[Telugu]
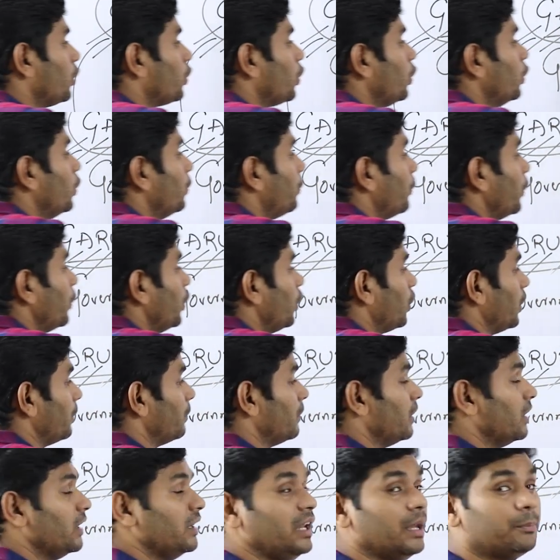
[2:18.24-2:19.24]
యొక్క ఉపయోగం
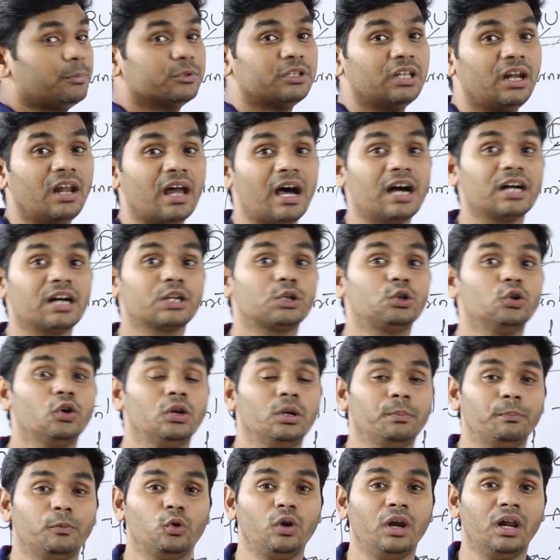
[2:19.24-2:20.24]
లేకపోతే
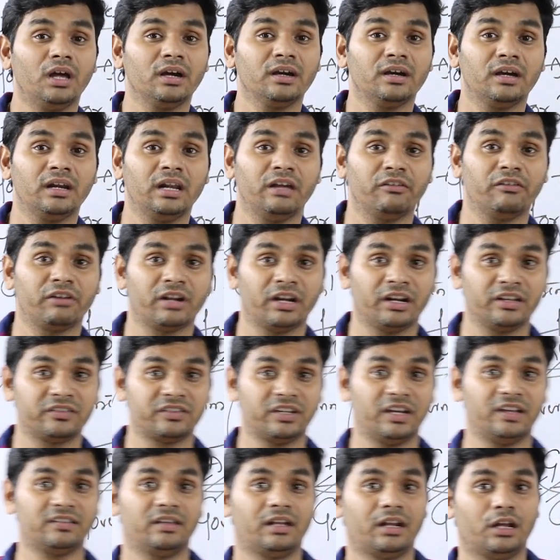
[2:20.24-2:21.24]
లాక్డౌన్ ఉల్లంఘనలు ఎవరైనా
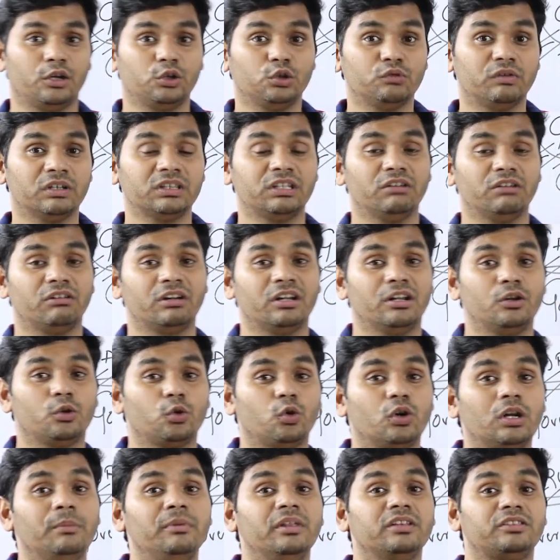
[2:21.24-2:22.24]
చేశారా యువత ఎవరైనా
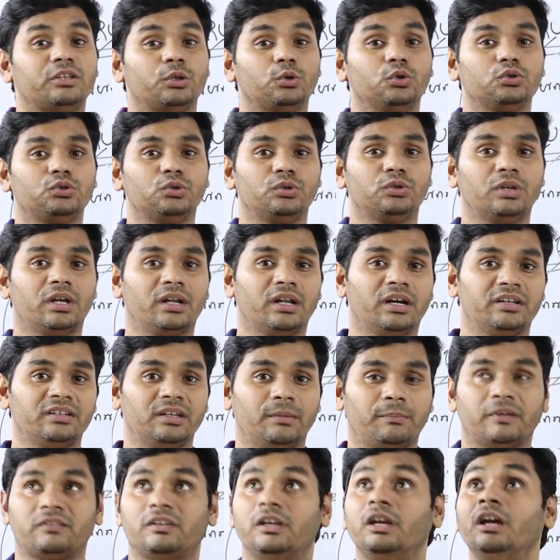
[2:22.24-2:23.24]
రోడ్ల మీద తిరుగుతున్నారా అని
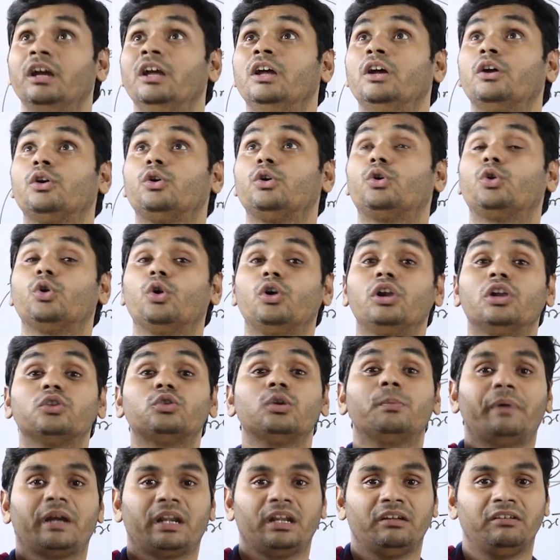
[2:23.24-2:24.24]
చెప్పేసి
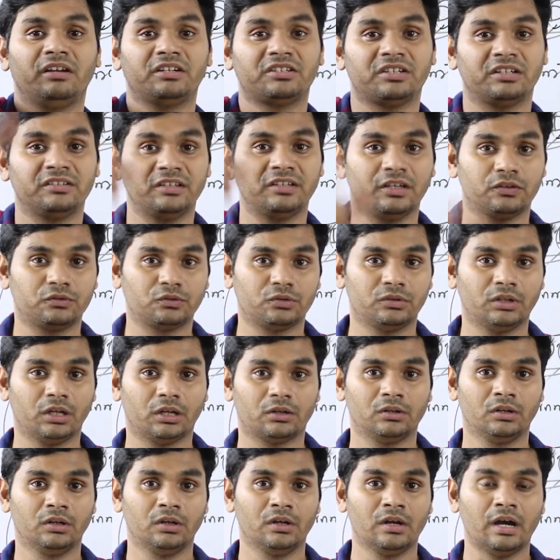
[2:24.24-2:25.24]
డ్రోన్లతో పర్యవేక్షణ
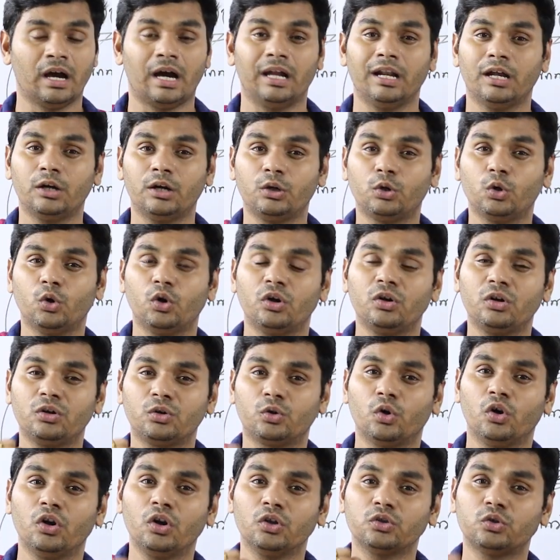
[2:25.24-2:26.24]
చేస్తున్నారు అలా డ్రోన్
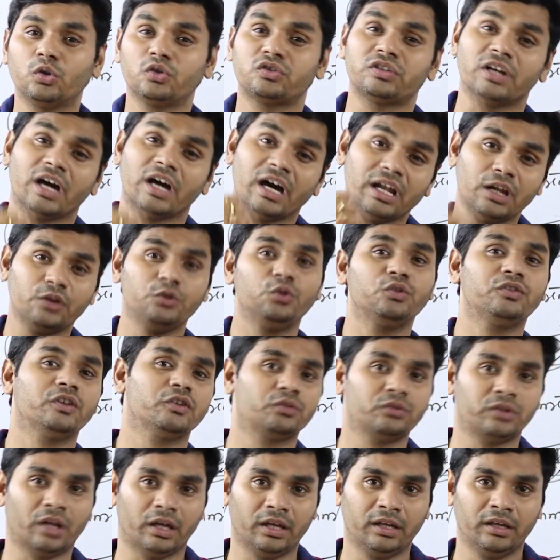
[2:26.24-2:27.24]
డ్రోన్లతో చాలా
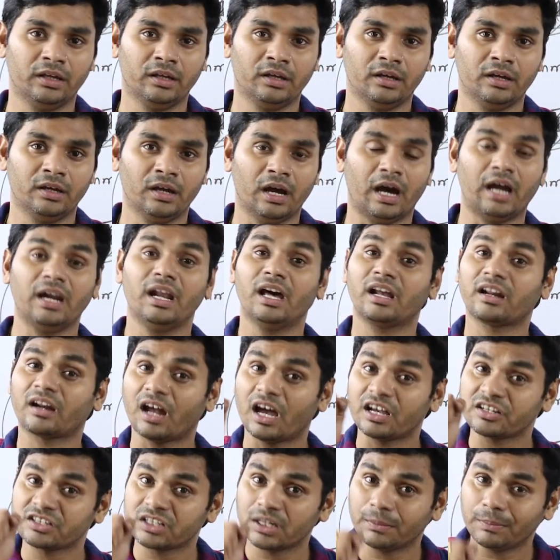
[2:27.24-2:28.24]
యూజెస్ ఉన్నాయి అలా
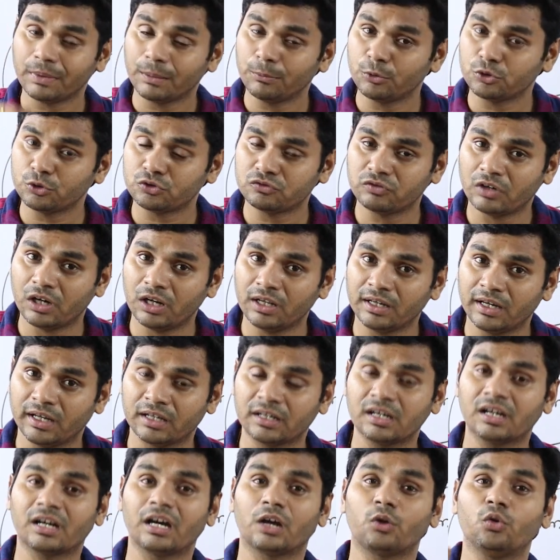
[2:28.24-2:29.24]
రాష్ట్ర ప్రభుత్వాలు
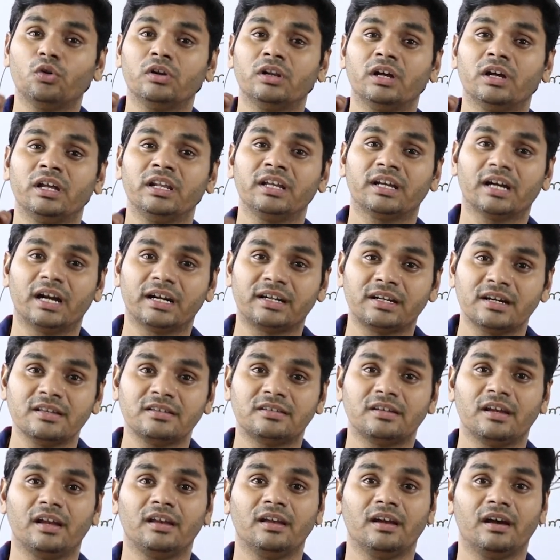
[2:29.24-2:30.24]
కనుక కరోనాని
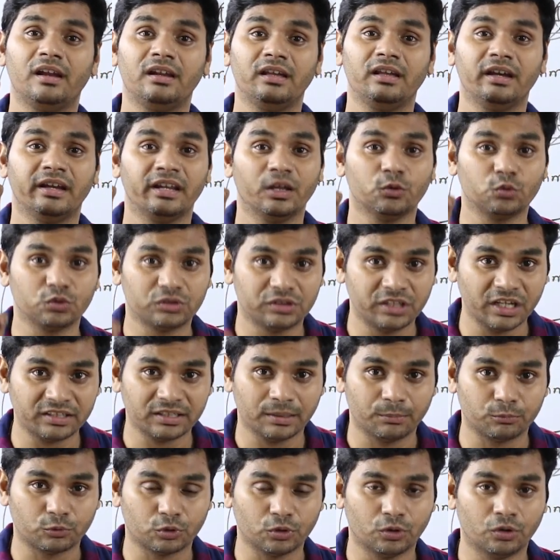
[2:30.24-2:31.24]
కట్టడి చేయాలి అనే
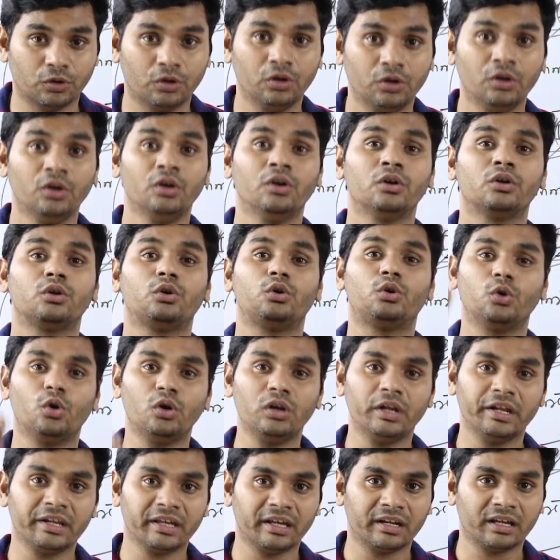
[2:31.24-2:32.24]
ఉద్దేశంతో
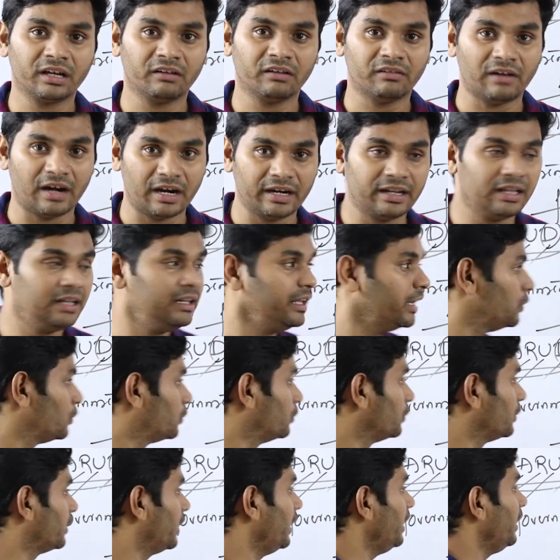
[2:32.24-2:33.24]
డ్రోన్లను కనుక వాడాలి
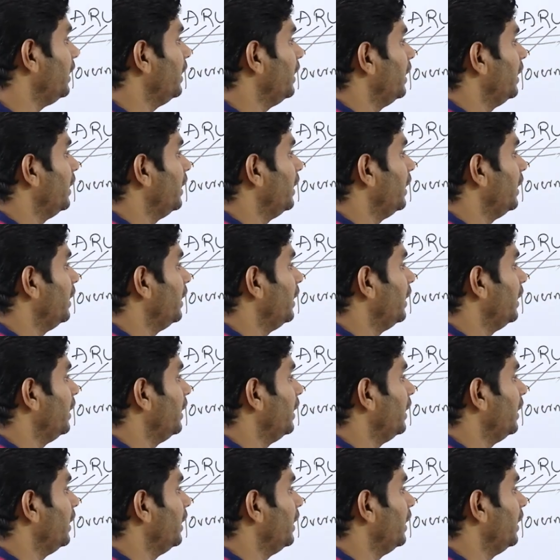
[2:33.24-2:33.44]
అనుకుంటే